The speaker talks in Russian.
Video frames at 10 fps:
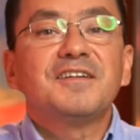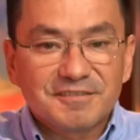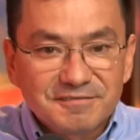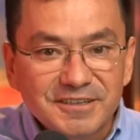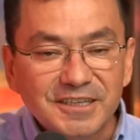
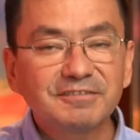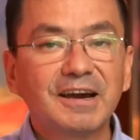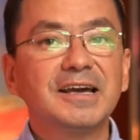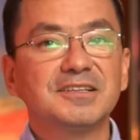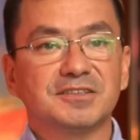
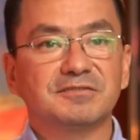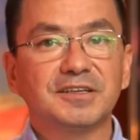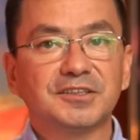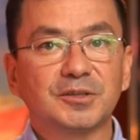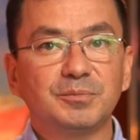вырывается в
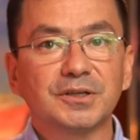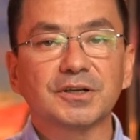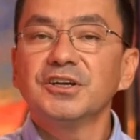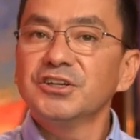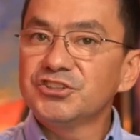этот мир
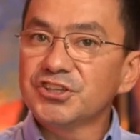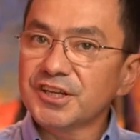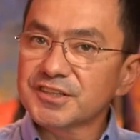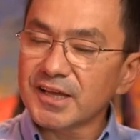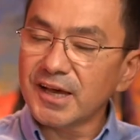
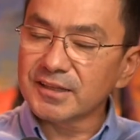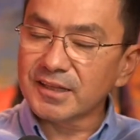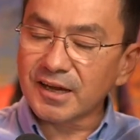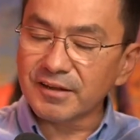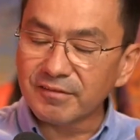через
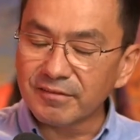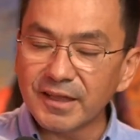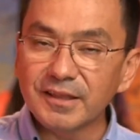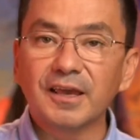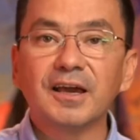
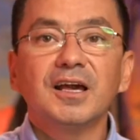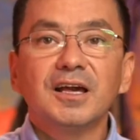откровение,